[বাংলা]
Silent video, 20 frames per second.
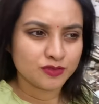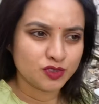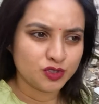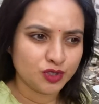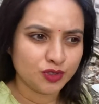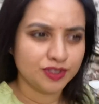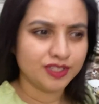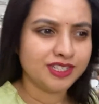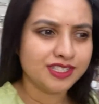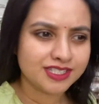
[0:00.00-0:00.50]

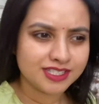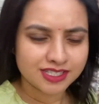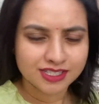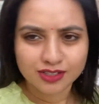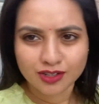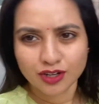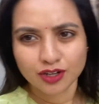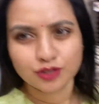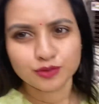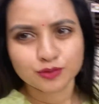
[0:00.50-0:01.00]
চলে
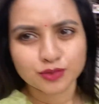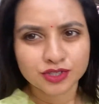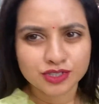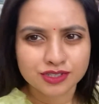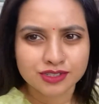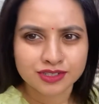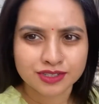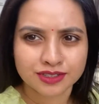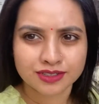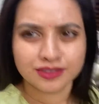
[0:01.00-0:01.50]
এসেছি
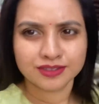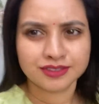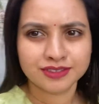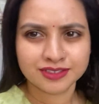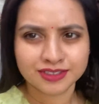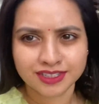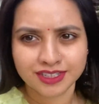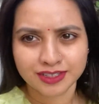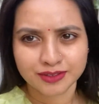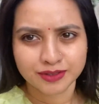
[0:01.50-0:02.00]
অলমোস্ট
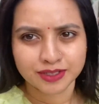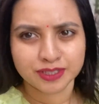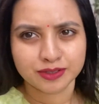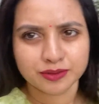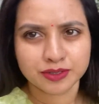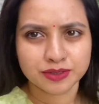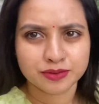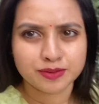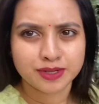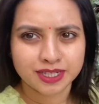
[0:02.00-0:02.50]
রিনা
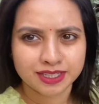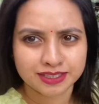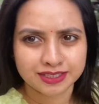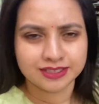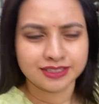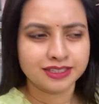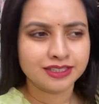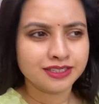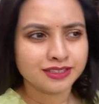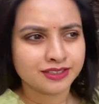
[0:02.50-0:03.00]
ম্যাডামের
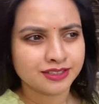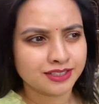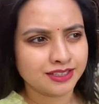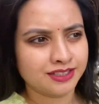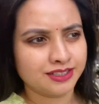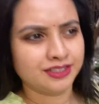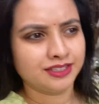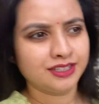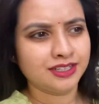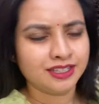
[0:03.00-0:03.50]
বাড়িতে
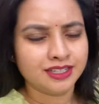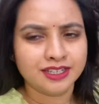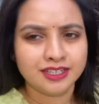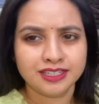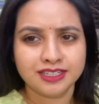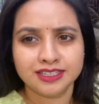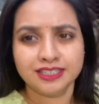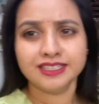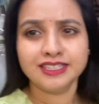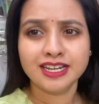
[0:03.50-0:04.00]

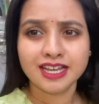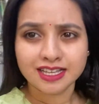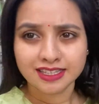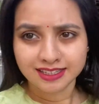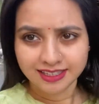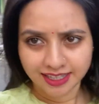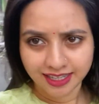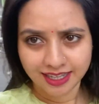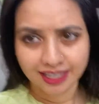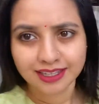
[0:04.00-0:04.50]
রিনা
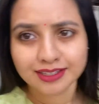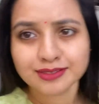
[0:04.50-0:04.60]
দে